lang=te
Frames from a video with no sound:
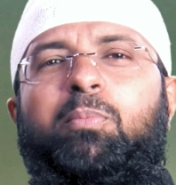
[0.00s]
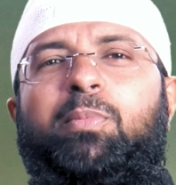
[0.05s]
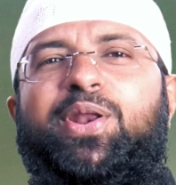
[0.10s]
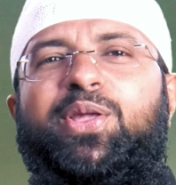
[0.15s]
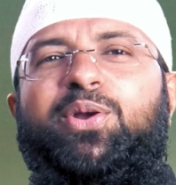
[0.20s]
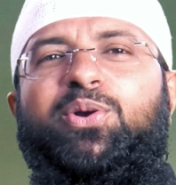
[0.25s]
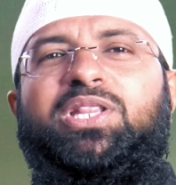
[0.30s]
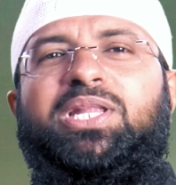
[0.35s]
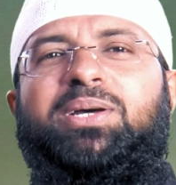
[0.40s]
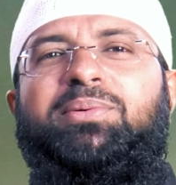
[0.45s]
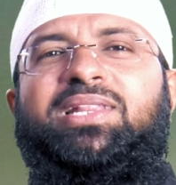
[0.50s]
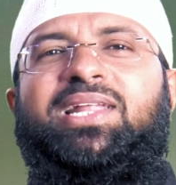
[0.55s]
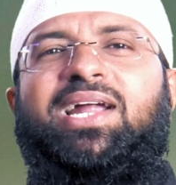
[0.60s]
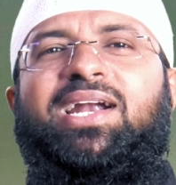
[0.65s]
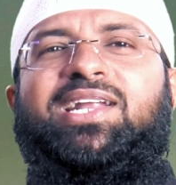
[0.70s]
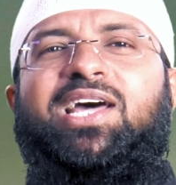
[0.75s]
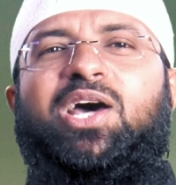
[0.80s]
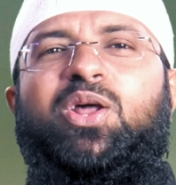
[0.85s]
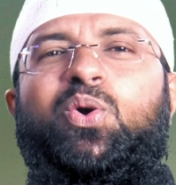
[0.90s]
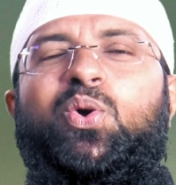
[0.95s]
మరికొంతమంది
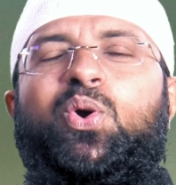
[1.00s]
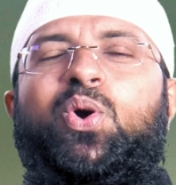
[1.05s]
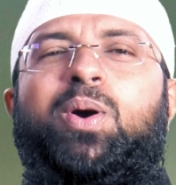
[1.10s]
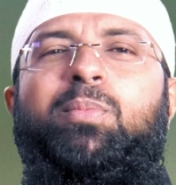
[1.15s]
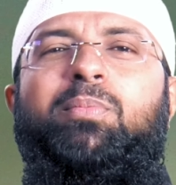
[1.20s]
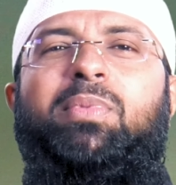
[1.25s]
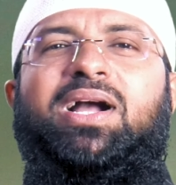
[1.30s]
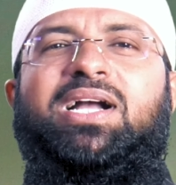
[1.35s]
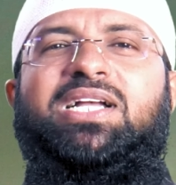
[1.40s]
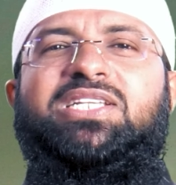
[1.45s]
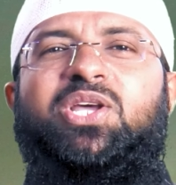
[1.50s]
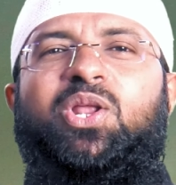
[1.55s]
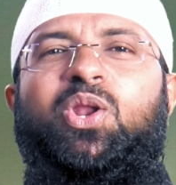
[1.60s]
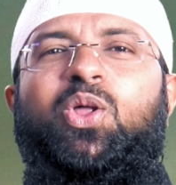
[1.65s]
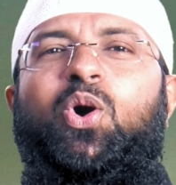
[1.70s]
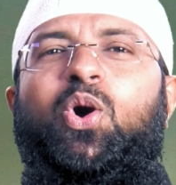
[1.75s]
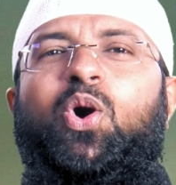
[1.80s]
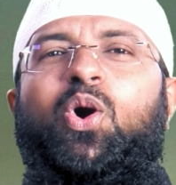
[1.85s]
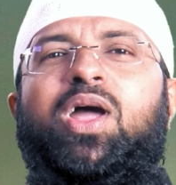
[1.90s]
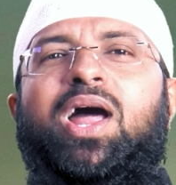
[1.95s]
అంటారు మాకు అసలు